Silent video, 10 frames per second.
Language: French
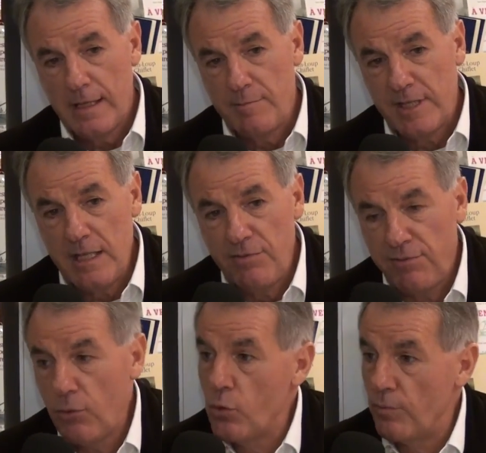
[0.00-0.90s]
mais qu'il
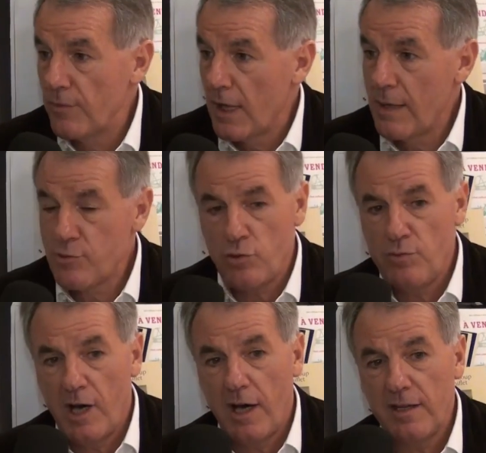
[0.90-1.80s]
faut
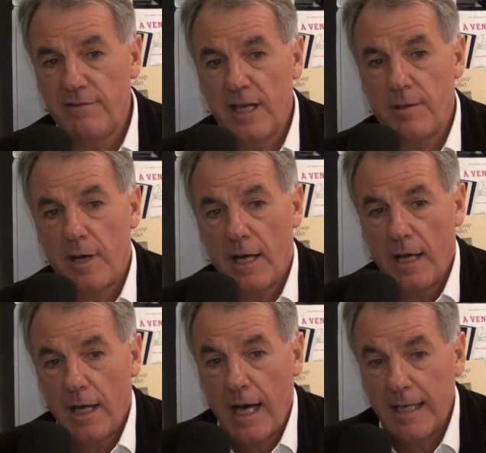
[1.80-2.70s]
absolument arriver à,
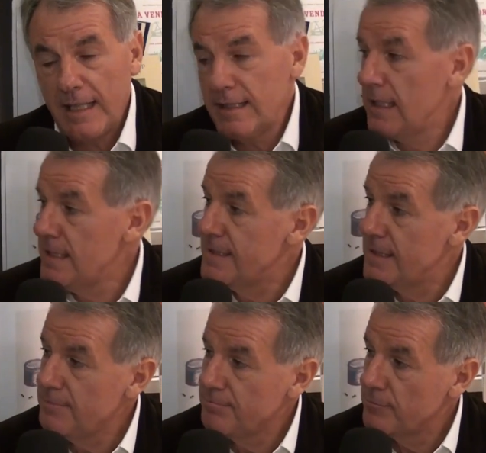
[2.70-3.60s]
à canaliser,